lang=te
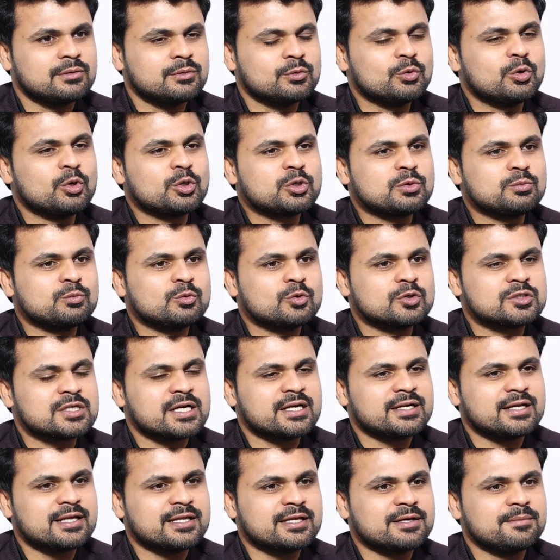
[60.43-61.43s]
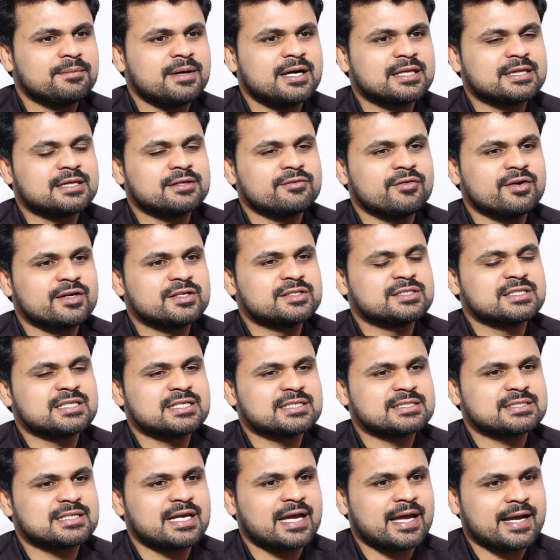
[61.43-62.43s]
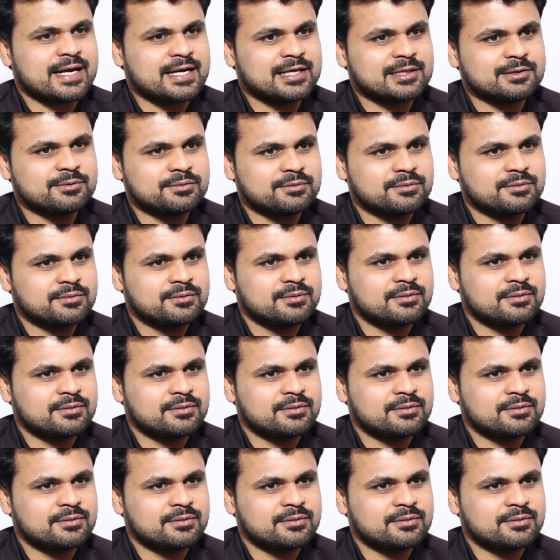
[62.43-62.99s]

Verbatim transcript: నోరు మూసేయడానికి మాత్రమే ఇచ్చిన శాఖలు